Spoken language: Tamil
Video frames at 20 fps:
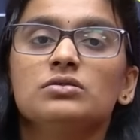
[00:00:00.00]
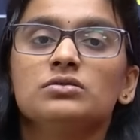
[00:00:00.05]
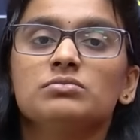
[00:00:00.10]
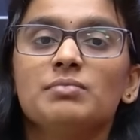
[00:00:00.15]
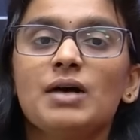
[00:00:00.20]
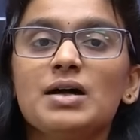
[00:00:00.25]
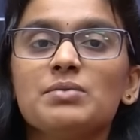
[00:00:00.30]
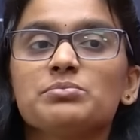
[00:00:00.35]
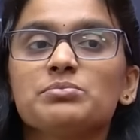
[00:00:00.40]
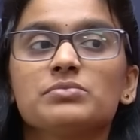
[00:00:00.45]

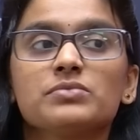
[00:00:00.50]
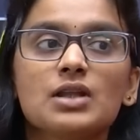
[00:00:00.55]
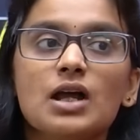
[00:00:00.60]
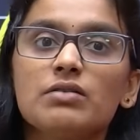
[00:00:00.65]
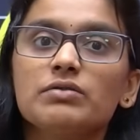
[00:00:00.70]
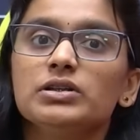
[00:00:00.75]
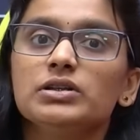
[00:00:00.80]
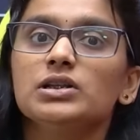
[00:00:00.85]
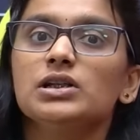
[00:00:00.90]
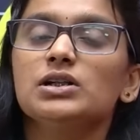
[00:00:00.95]
மேம்
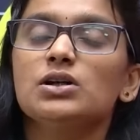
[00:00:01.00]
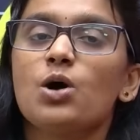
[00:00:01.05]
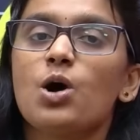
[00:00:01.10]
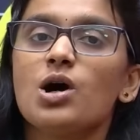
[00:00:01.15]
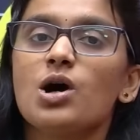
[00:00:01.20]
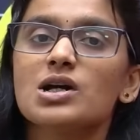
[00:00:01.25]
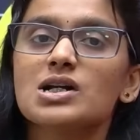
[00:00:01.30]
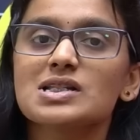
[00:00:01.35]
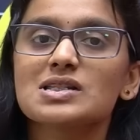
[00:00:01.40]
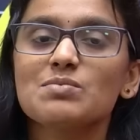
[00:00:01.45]
நான் வந்து
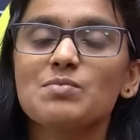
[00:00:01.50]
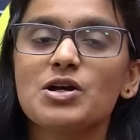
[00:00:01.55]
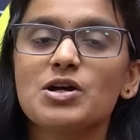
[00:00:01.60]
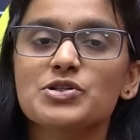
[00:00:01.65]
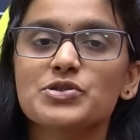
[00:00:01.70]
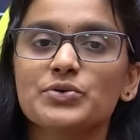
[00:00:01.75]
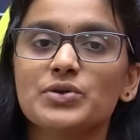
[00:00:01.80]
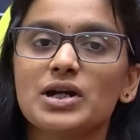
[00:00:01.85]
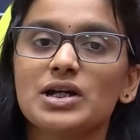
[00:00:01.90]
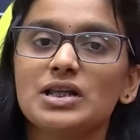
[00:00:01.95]
ஆகஸ்ட்
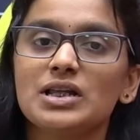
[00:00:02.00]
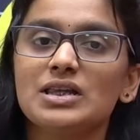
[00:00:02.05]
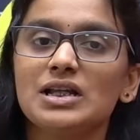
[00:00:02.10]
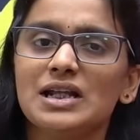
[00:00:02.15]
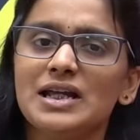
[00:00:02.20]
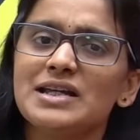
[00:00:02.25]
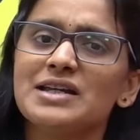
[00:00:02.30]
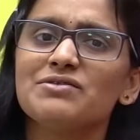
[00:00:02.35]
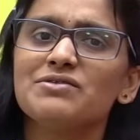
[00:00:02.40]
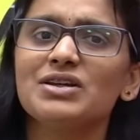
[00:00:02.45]
மாதம் நடந்த
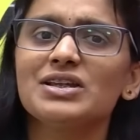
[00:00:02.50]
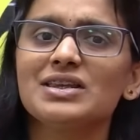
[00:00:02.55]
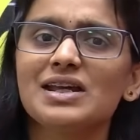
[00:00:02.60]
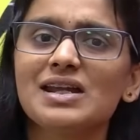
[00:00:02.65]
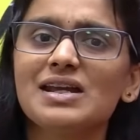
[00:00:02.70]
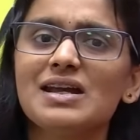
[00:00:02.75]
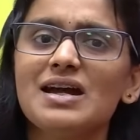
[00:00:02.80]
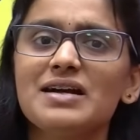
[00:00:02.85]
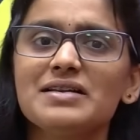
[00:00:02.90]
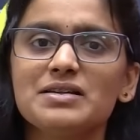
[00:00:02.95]
லைவே
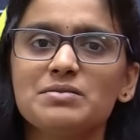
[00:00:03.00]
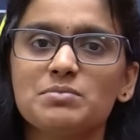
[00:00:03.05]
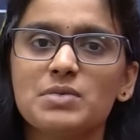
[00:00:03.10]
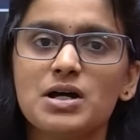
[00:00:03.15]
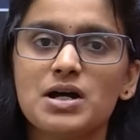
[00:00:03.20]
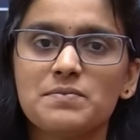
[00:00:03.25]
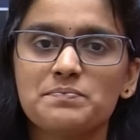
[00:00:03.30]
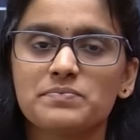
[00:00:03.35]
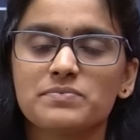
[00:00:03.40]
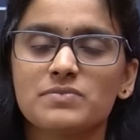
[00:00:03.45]
தெரியாதே
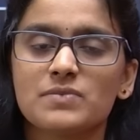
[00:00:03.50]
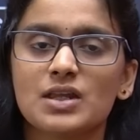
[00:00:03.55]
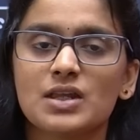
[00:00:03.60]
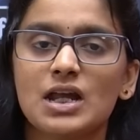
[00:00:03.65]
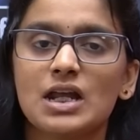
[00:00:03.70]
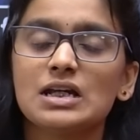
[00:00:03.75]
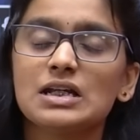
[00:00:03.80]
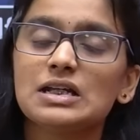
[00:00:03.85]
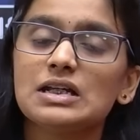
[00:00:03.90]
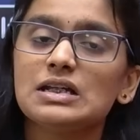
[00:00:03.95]
மேம்
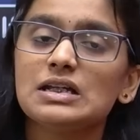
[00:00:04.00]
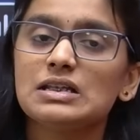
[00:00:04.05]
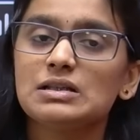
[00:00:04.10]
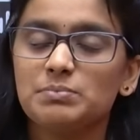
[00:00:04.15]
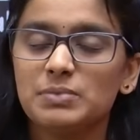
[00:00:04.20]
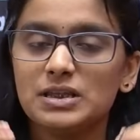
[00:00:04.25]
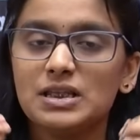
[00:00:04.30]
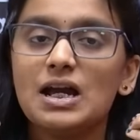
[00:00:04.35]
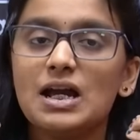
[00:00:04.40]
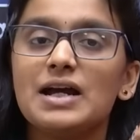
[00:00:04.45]
எனக்கு இதை
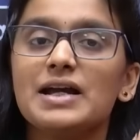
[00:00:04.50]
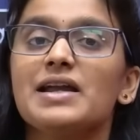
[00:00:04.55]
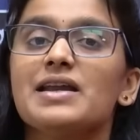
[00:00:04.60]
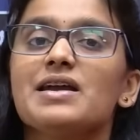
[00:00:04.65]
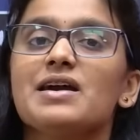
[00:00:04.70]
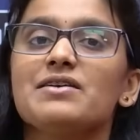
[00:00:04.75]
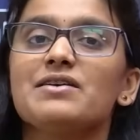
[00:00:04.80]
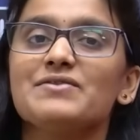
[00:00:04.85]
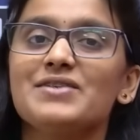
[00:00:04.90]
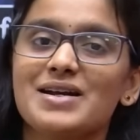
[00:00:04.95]
பற்றி
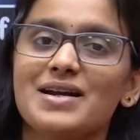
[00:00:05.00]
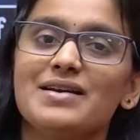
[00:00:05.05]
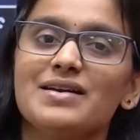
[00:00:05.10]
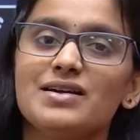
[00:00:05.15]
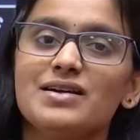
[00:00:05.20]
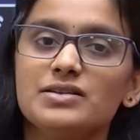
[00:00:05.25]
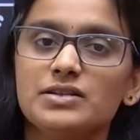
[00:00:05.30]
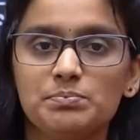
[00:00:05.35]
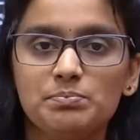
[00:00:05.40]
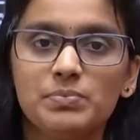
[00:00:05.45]
ஐடியாவே
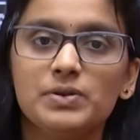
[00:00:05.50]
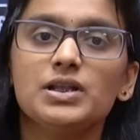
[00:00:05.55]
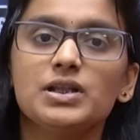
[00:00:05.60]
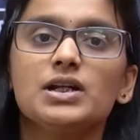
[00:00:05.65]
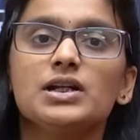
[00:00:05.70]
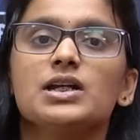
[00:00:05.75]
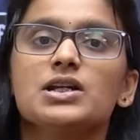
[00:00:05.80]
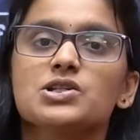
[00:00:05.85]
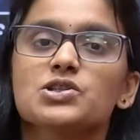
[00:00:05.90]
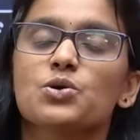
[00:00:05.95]
கிடையாது இப்போ தான்
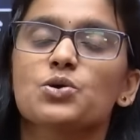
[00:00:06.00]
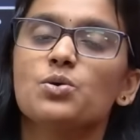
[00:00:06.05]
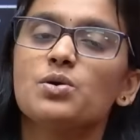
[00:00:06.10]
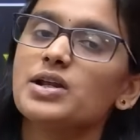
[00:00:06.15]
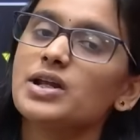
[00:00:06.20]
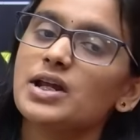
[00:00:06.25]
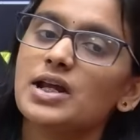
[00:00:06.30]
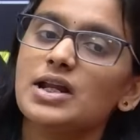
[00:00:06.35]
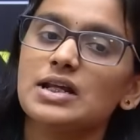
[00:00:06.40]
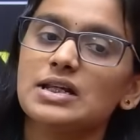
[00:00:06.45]
நீங்கள்
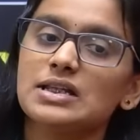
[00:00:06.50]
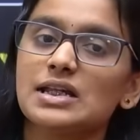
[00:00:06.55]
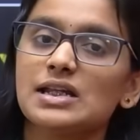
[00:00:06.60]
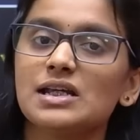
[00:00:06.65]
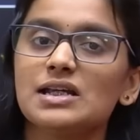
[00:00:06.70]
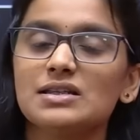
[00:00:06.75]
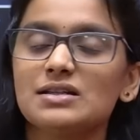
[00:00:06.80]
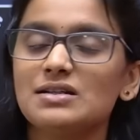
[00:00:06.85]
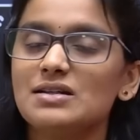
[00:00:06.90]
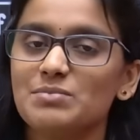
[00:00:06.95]
சொல்கிறீங்க எனக்கு
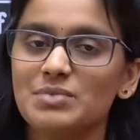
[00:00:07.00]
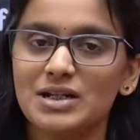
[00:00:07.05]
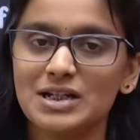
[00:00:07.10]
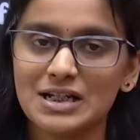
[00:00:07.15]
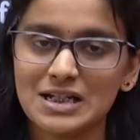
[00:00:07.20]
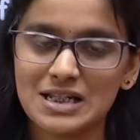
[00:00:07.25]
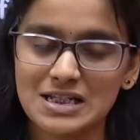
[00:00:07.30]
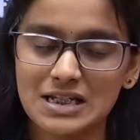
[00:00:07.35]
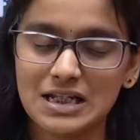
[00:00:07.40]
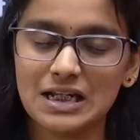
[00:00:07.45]
தெரியுது அப்படின்னு
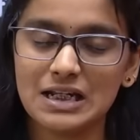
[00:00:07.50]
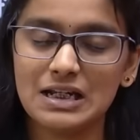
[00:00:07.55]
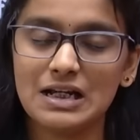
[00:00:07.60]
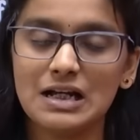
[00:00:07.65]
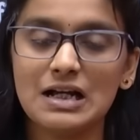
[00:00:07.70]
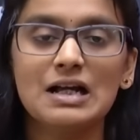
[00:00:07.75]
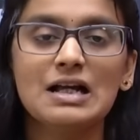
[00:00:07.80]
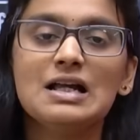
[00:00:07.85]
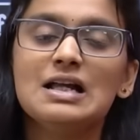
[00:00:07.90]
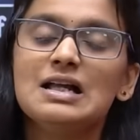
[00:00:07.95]
நினச்சிங்கன்னா
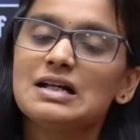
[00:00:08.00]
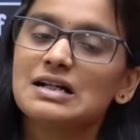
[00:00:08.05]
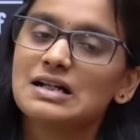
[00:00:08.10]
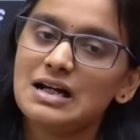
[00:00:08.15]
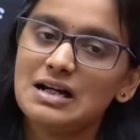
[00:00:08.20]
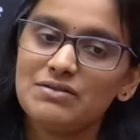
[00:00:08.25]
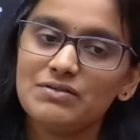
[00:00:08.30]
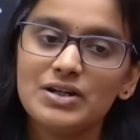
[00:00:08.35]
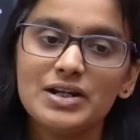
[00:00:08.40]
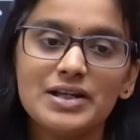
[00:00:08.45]

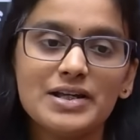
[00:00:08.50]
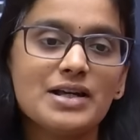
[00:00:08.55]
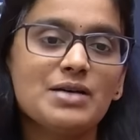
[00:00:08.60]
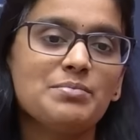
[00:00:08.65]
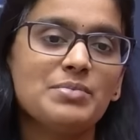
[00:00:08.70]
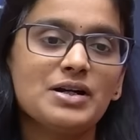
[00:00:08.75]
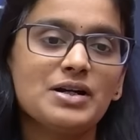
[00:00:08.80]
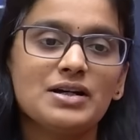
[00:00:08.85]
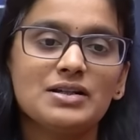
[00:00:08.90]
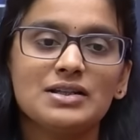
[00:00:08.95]
கவலையே
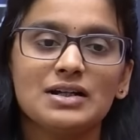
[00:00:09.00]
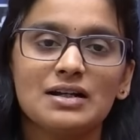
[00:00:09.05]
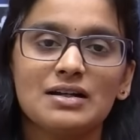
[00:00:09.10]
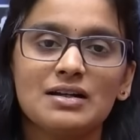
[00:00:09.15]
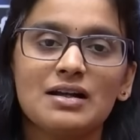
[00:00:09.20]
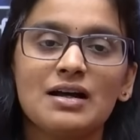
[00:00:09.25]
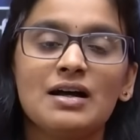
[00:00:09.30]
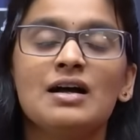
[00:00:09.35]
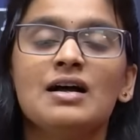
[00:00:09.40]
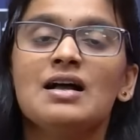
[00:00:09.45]
படாத
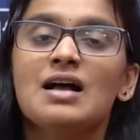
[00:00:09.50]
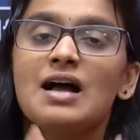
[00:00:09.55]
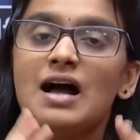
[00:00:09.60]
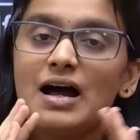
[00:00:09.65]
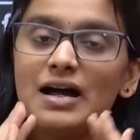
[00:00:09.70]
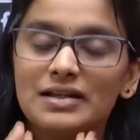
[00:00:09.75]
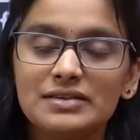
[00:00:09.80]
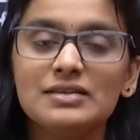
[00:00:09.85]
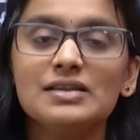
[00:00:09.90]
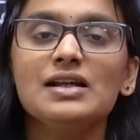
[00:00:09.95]
கண்ணா
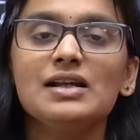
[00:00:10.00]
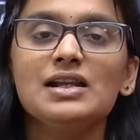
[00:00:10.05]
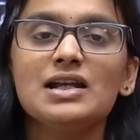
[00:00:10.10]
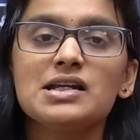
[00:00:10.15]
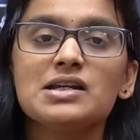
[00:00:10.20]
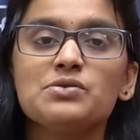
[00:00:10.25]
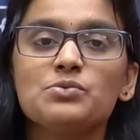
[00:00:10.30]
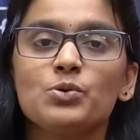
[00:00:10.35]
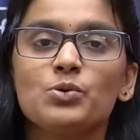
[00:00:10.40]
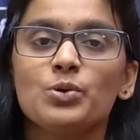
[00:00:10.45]
அந்த
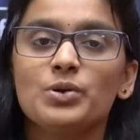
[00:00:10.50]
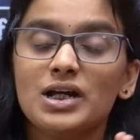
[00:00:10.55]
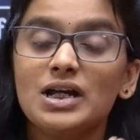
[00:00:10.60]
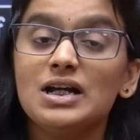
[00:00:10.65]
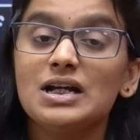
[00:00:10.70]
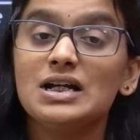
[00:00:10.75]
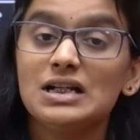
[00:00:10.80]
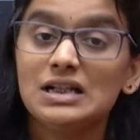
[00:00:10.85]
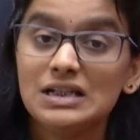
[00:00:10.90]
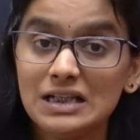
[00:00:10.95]
லைவோட
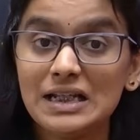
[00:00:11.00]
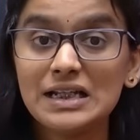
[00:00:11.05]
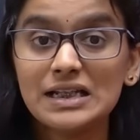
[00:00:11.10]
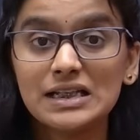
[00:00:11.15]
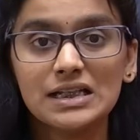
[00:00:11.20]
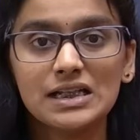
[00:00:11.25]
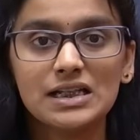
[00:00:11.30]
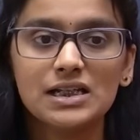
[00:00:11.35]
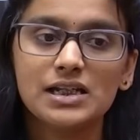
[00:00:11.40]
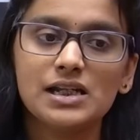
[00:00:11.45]

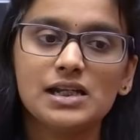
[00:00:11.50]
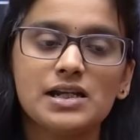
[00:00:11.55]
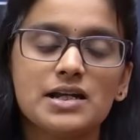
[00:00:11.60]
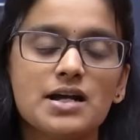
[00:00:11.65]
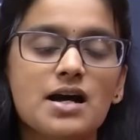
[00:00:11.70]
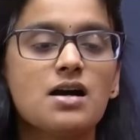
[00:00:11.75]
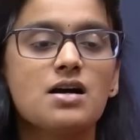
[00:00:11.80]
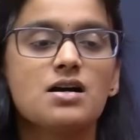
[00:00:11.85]
லிங்க் இருக்கு இல்லையா